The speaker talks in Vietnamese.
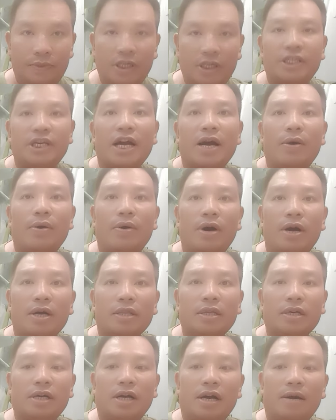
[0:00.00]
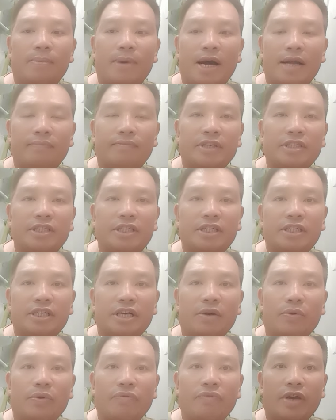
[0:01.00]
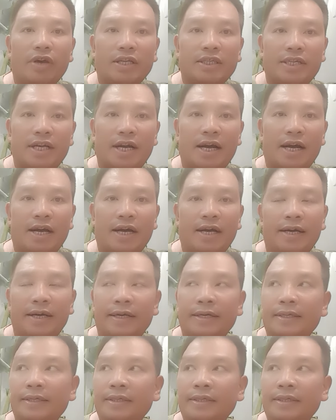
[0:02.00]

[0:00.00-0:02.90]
Xin chào à, tất cả các bạn và xin chào quý vị khán giả